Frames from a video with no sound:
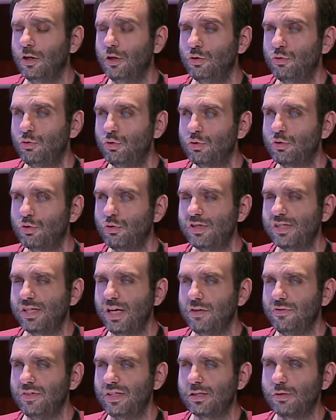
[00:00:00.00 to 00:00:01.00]
D'autres
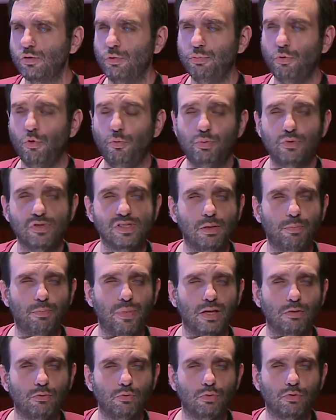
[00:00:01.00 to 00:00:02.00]
services sont proposés
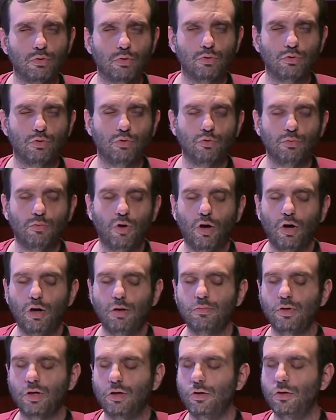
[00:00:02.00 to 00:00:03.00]
par d'autres de nos
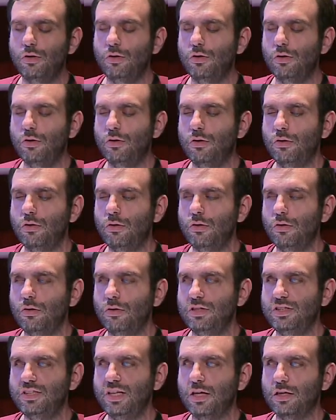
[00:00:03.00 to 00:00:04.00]
membres.
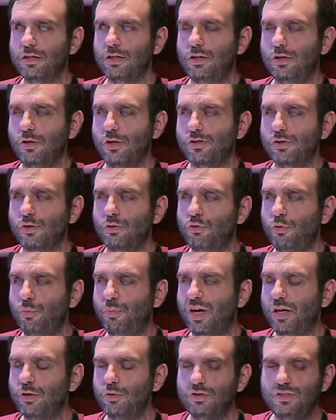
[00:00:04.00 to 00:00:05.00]
Euh, il y a un kiosque de
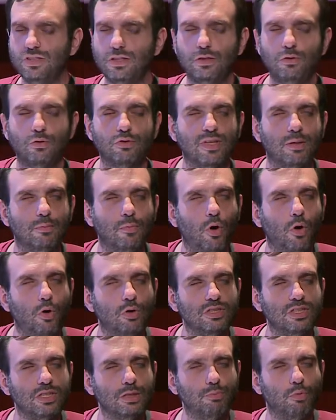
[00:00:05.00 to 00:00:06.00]
périodiques, notamment en
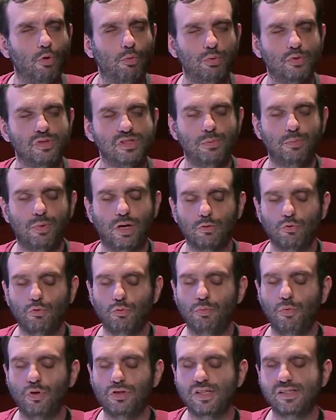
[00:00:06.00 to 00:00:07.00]
ligne, proposé par le
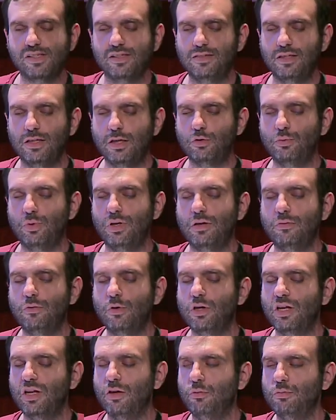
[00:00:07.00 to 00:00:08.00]
groupement des intellectuels
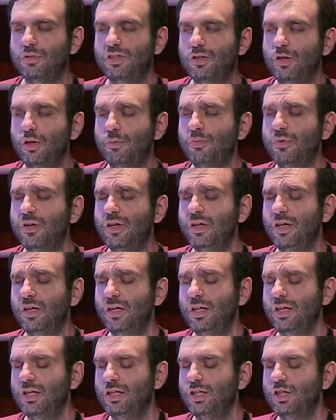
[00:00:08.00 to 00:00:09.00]
aveugles et amblyopes.
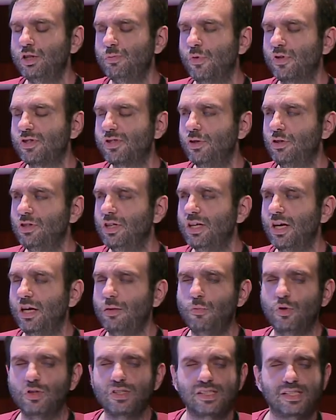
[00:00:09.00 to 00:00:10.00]
Et je mentionne
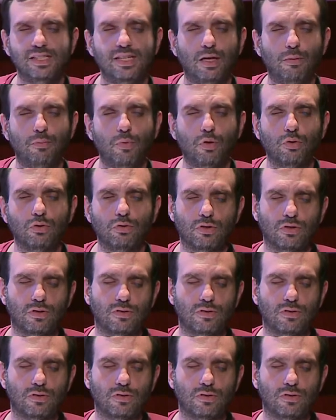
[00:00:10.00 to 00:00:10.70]
également ici la banque,